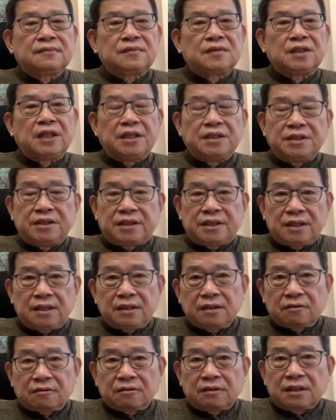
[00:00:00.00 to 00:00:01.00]
人心
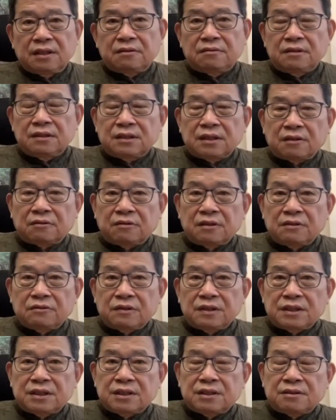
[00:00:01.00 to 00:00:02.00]
的回归，在回
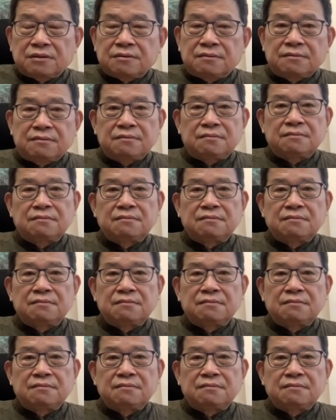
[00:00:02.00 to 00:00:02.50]
归之初，